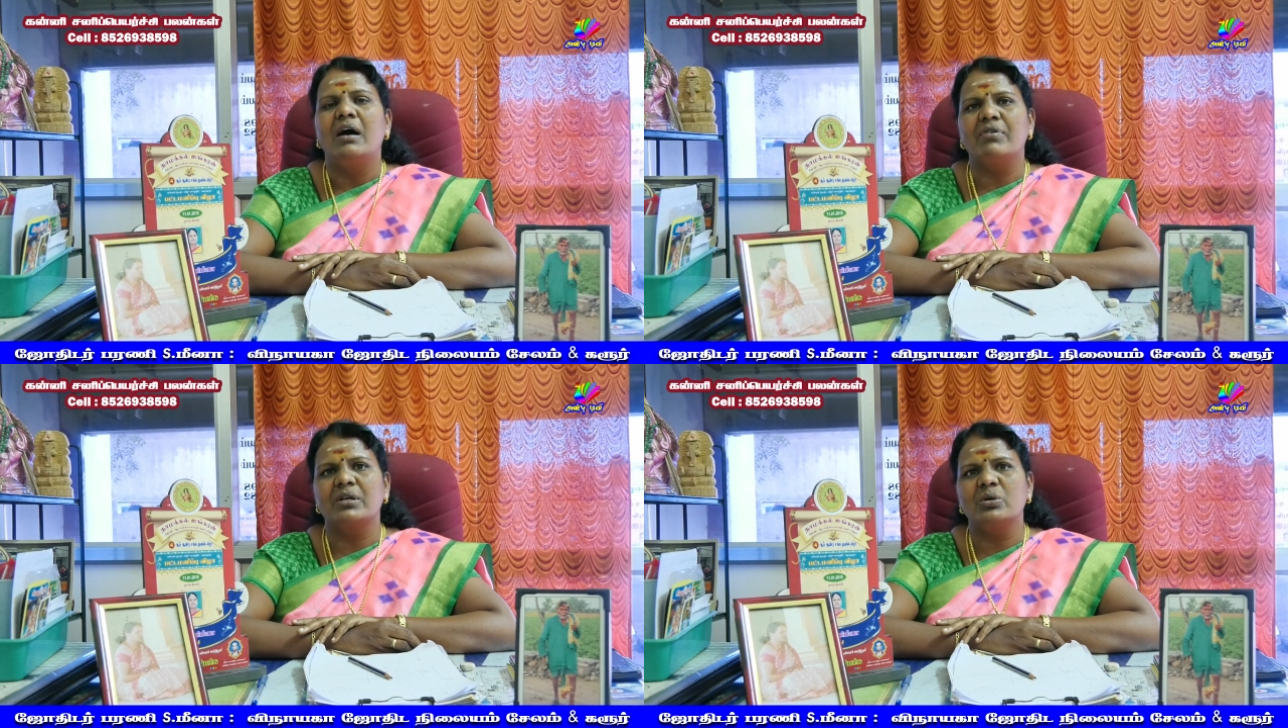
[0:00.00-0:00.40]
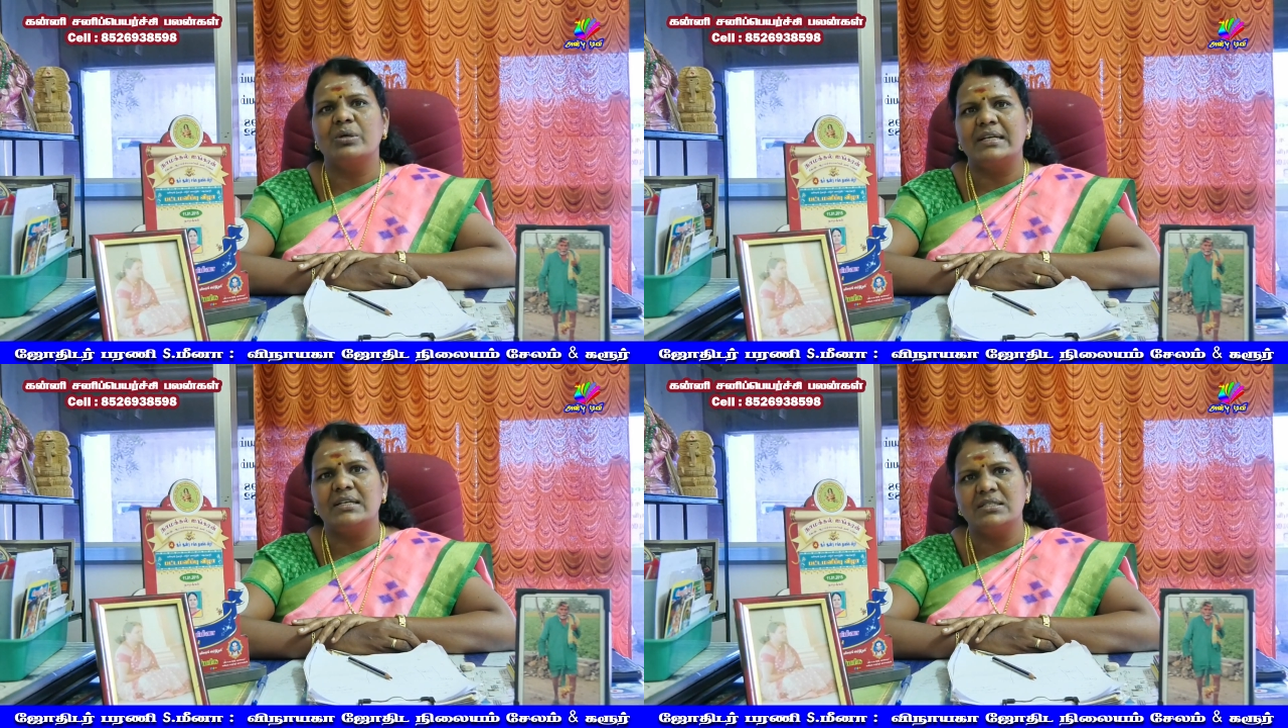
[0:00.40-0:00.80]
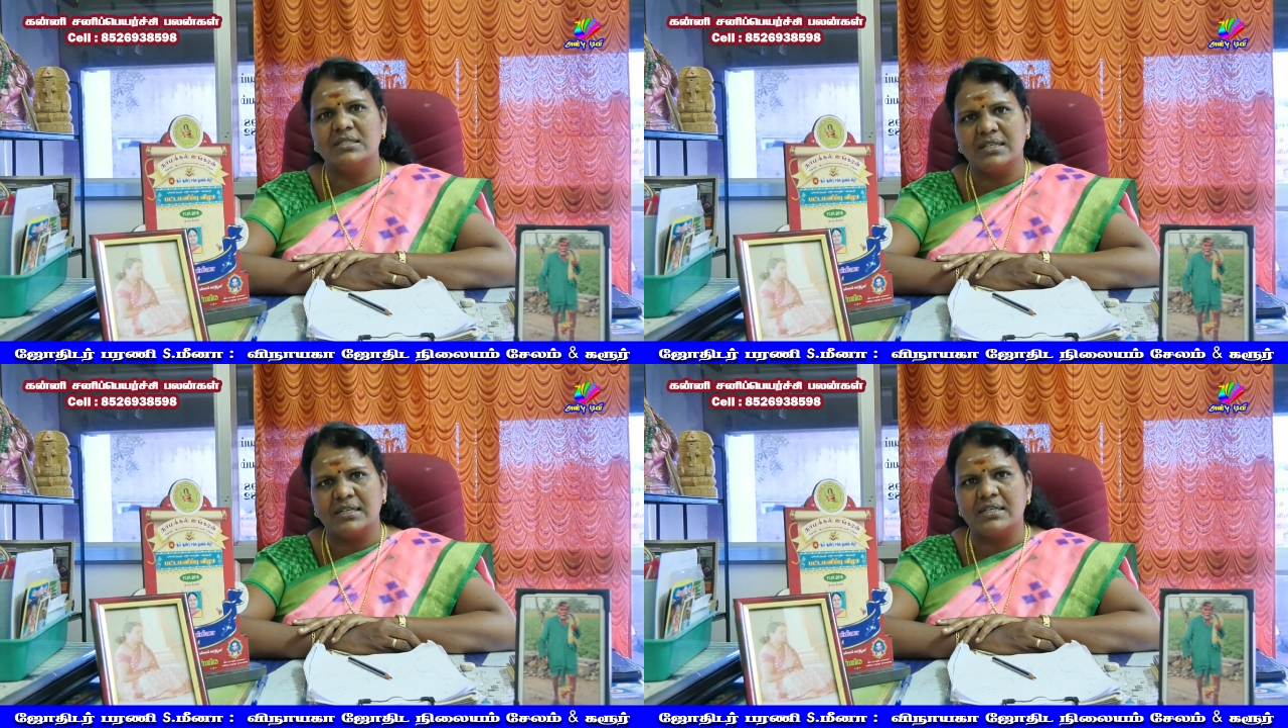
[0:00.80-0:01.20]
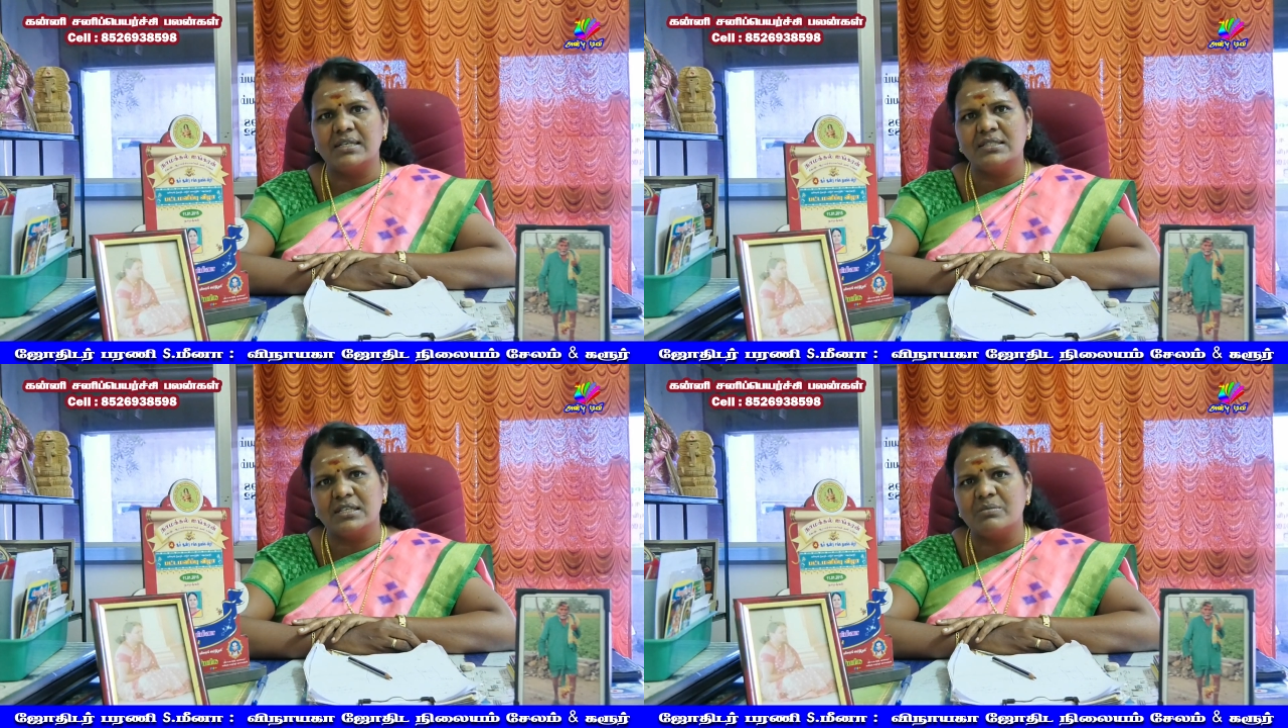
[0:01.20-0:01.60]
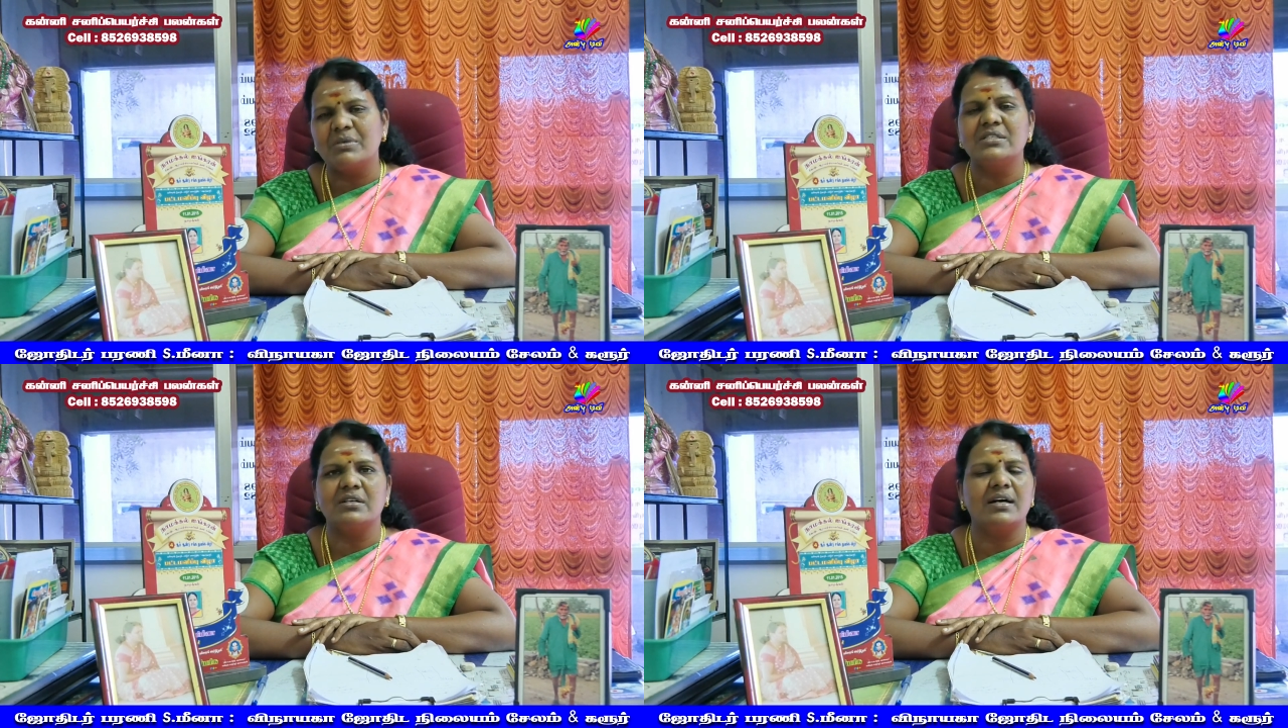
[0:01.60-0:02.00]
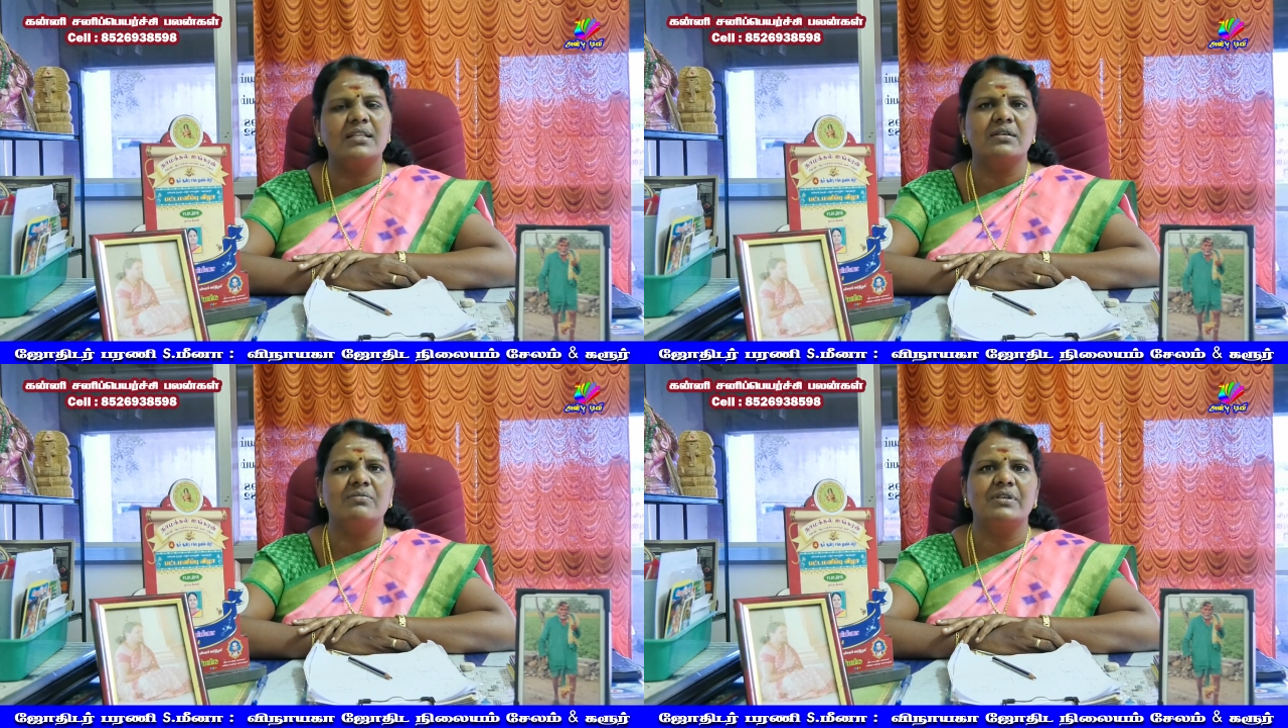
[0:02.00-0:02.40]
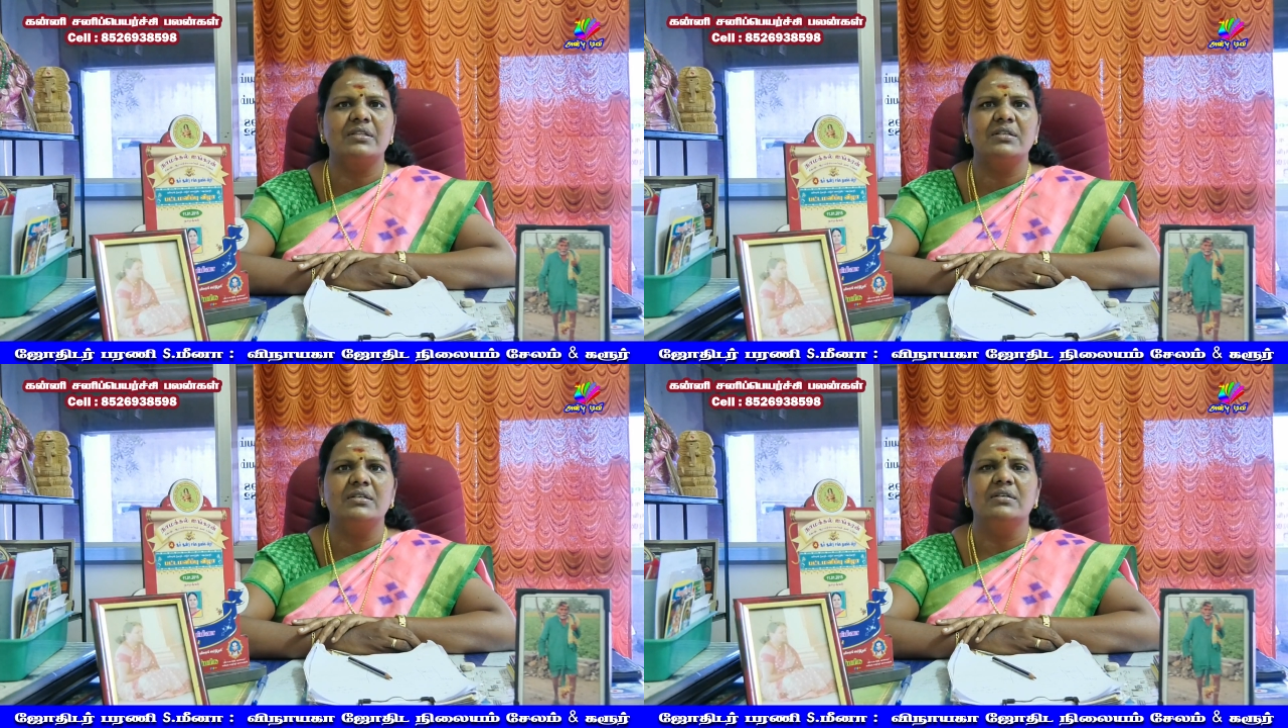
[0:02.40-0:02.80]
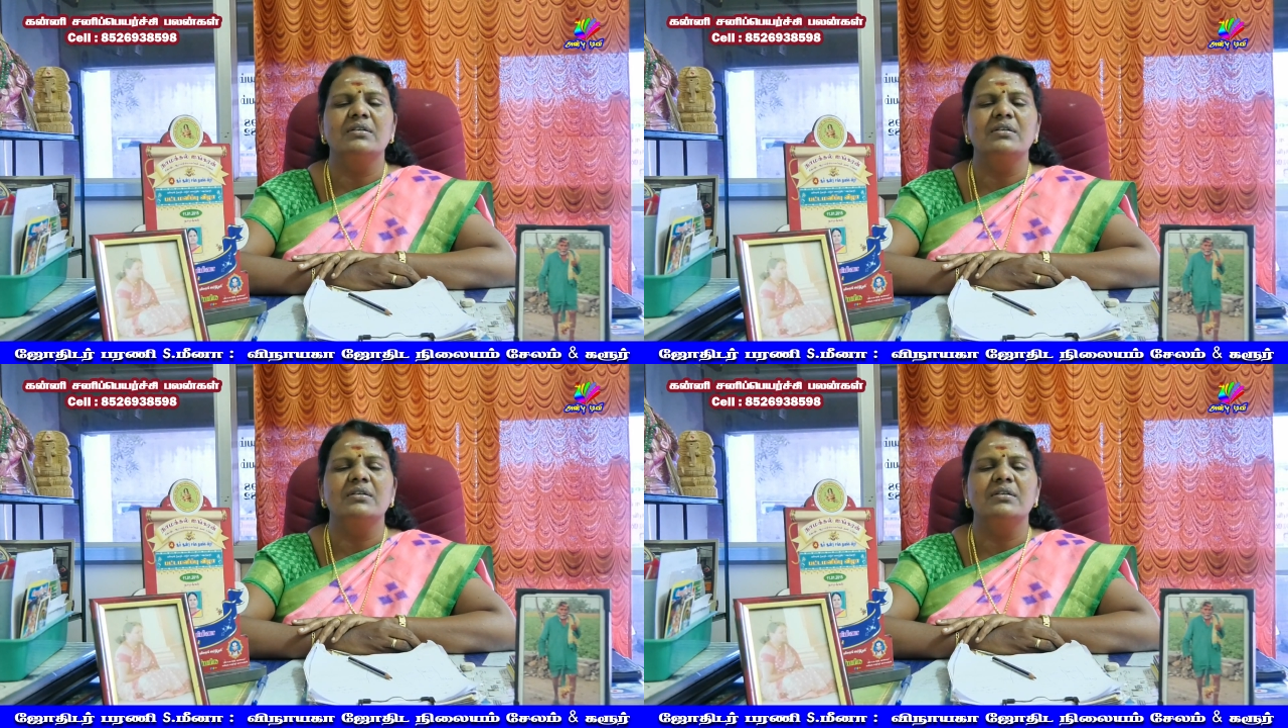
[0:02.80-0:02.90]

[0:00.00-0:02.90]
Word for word: அவர்களுடைய ஜனன ஜென்ம ஜாதகம் வந்து